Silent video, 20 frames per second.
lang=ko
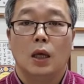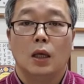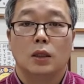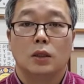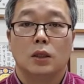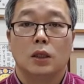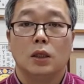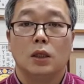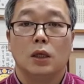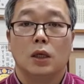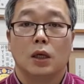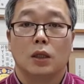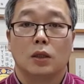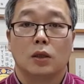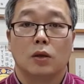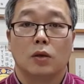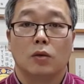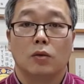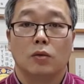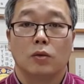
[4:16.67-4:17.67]
저희들
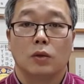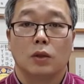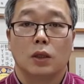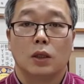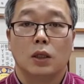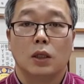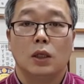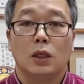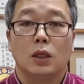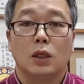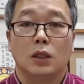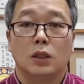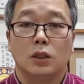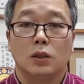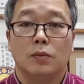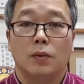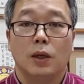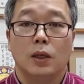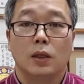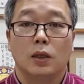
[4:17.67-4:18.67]
같은 경우에는 이렇게
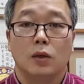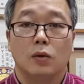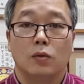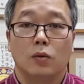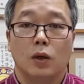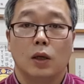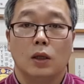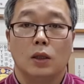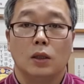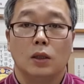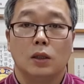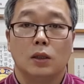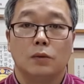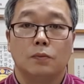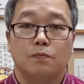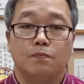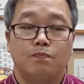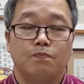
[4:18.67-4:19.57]
심한 경우에는